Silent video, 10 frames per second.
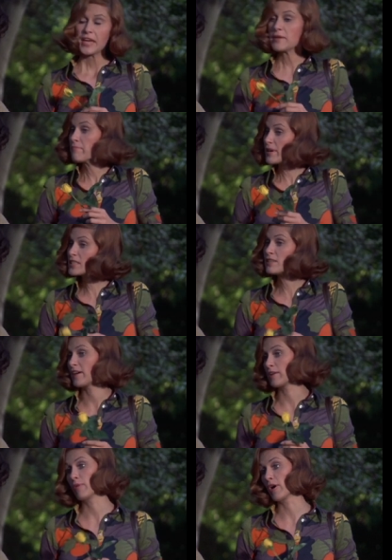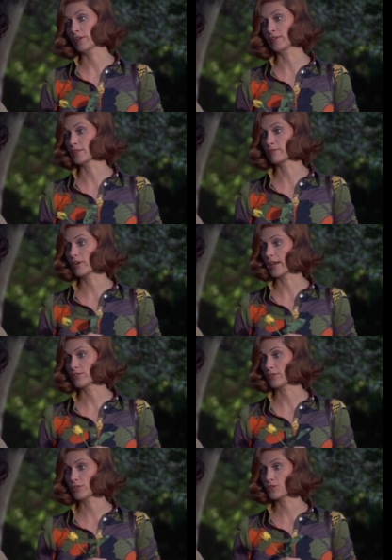Er muss Gras an seinen
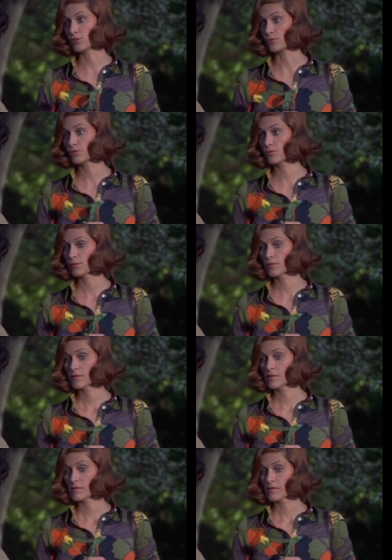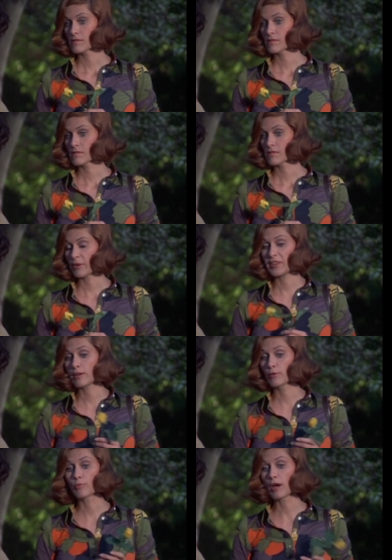Schuhsohlen gehabt haben. Aber
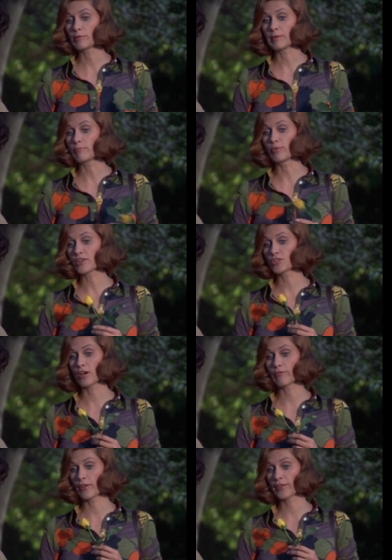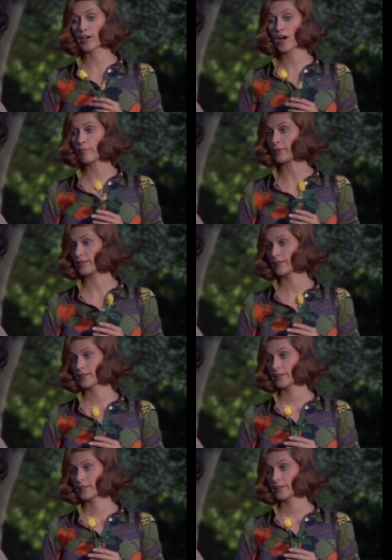wahrscheinlich hat er sie auf dem Teppich abgestreift.